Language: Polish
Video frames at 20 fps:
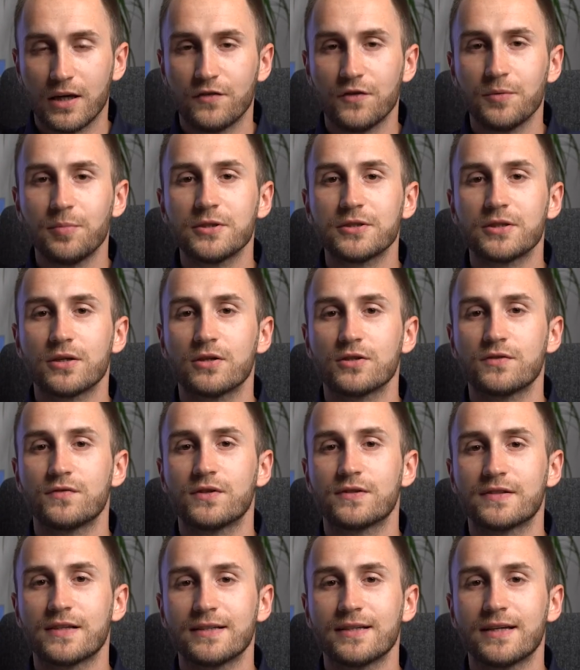i wybierz
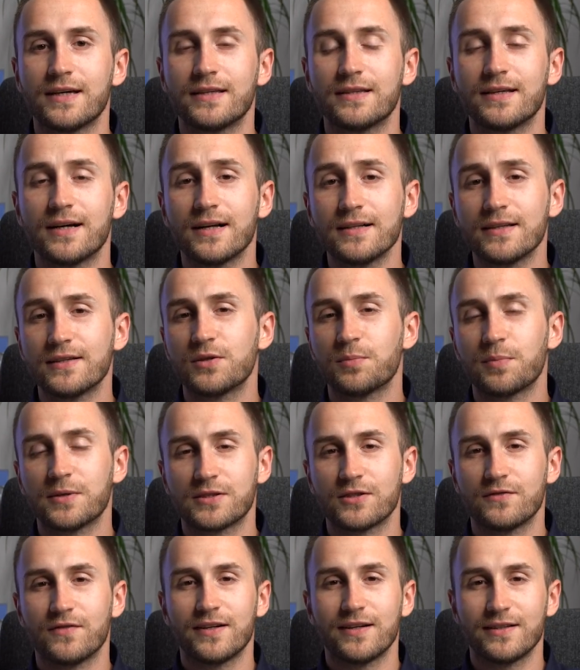rozwiązania idealnie
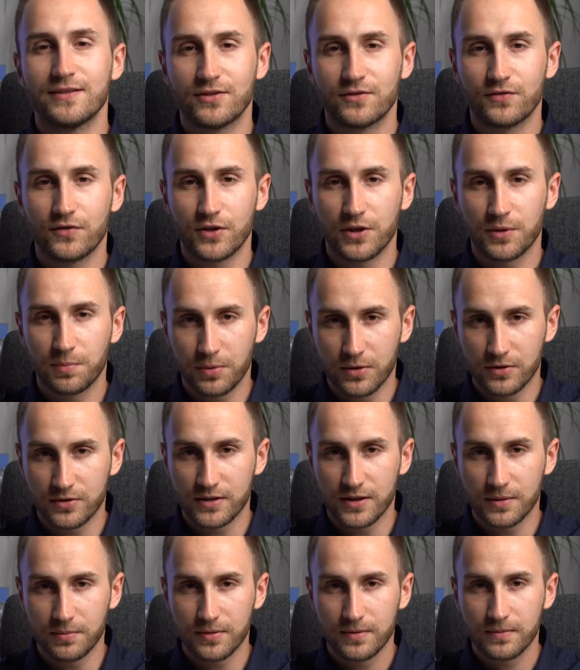dopasowane do Twoich
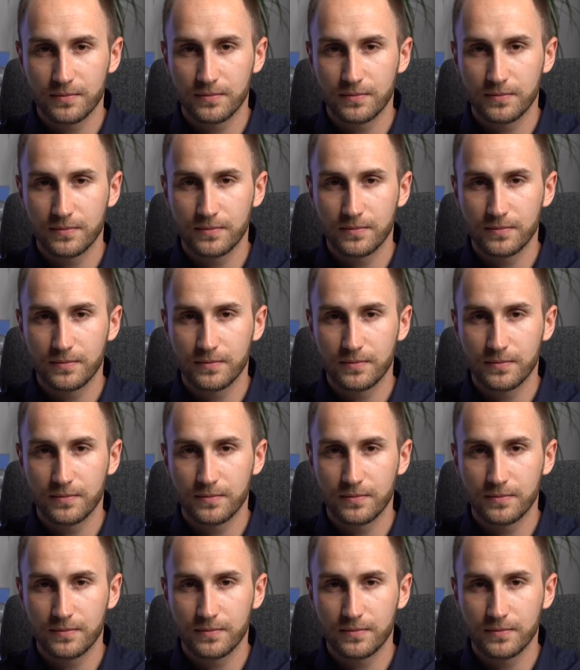potrzeb.